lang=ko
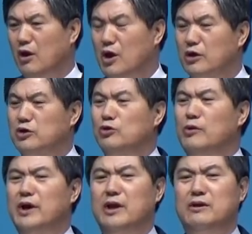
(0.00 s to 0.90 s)

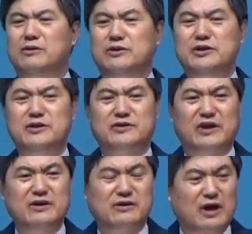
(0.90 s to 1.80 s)
그동안에는 이
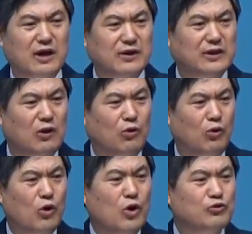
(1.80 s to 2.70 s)
사역을 하겠다고
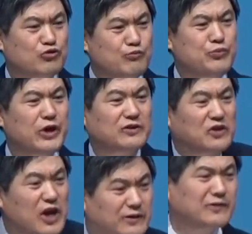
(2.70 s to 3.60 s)
준비가
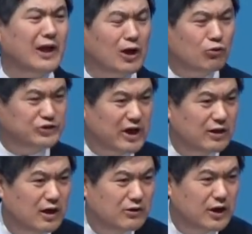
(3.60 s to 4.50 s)
됐다라고
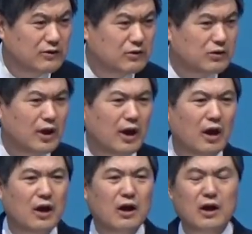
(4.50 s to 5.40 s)
생각을 했는데
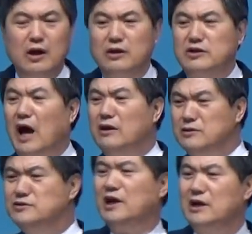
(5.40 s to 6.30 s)
다른
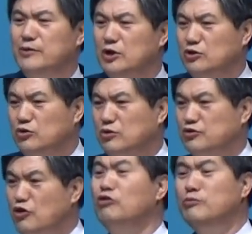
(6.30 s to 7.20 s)
사람을
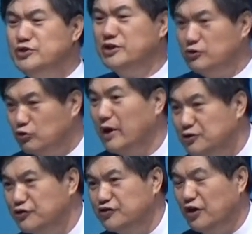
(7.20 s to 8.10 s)
조금씩은
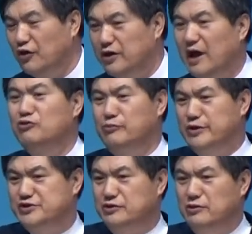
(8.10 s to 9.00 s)
도와줬어요. 한두
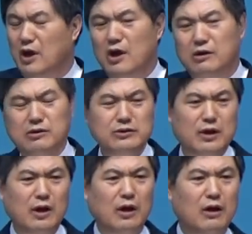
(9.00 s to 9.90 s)
번씩은.
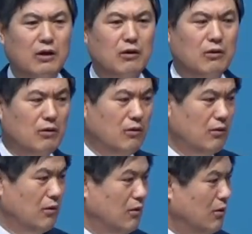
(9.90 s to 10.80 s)
그런데
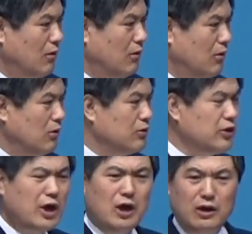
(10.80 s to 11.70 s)

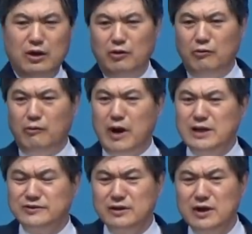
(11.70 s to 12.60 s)
이게
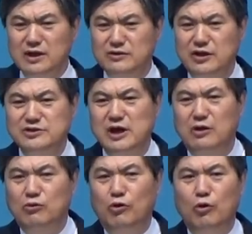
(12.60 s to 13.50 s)
활성화는 되지
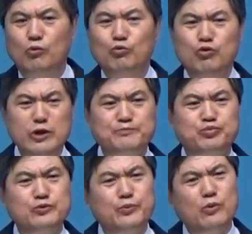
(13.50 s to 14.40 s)
않고 우리
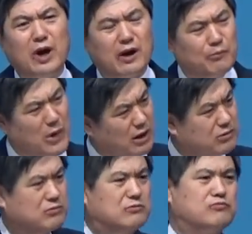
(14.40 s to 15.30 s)
부부가 막